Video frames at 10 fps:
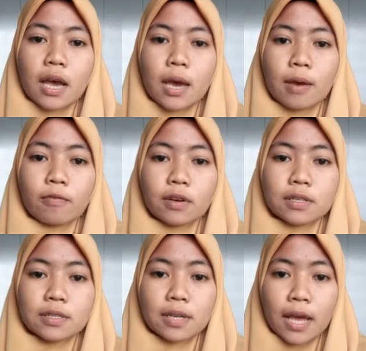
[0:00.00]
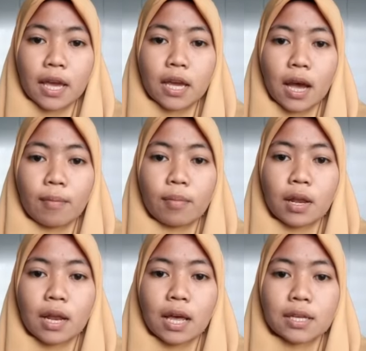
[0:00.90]
Have a snack,
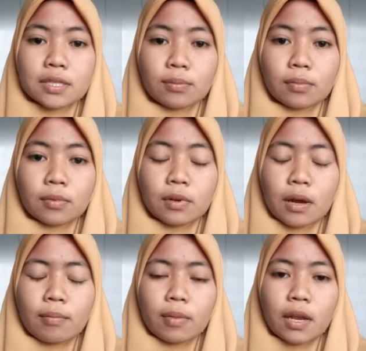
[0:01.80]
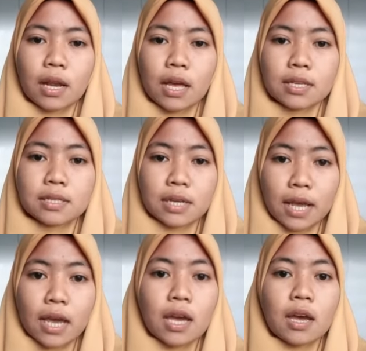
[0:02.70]
ambillah ambillah
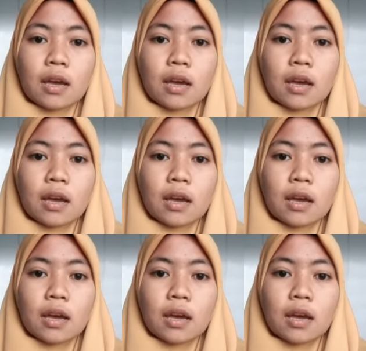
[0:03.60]
snack.